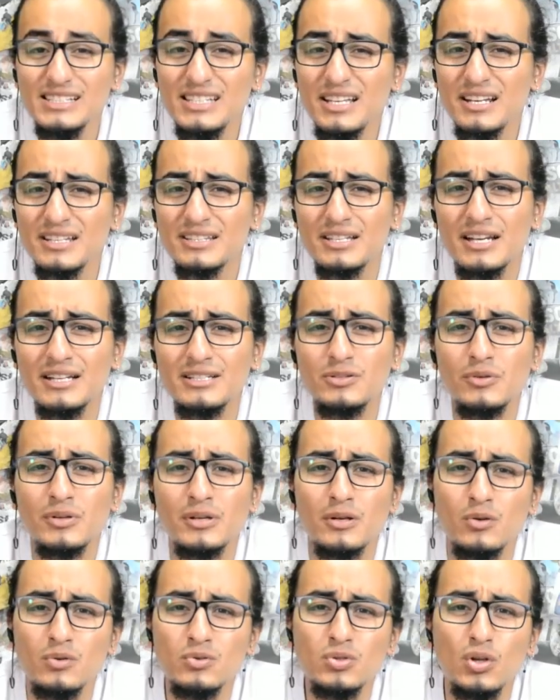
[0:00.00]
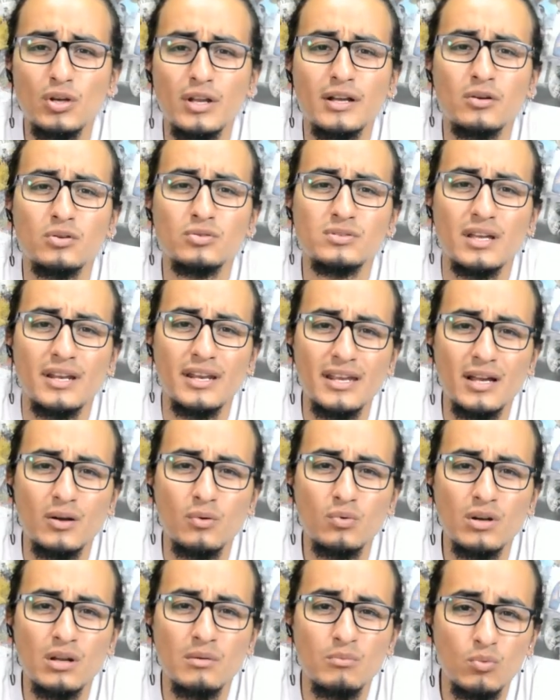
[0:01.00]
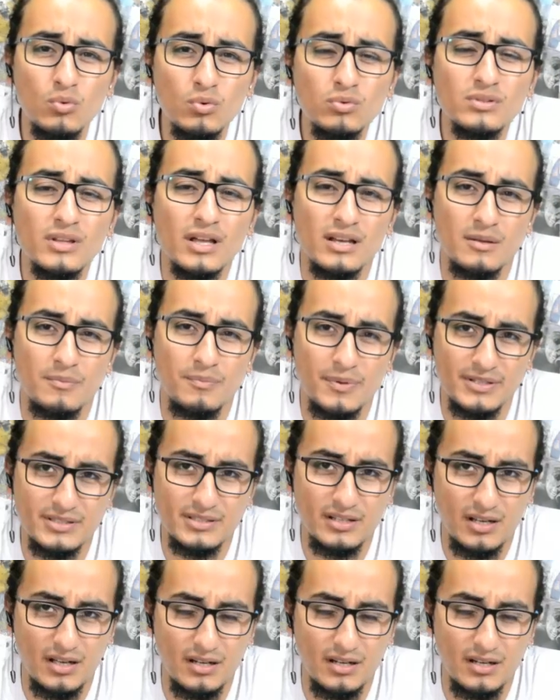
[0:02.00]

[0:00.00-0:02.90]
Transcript: este retraso incluso le costaría una multa a la empresa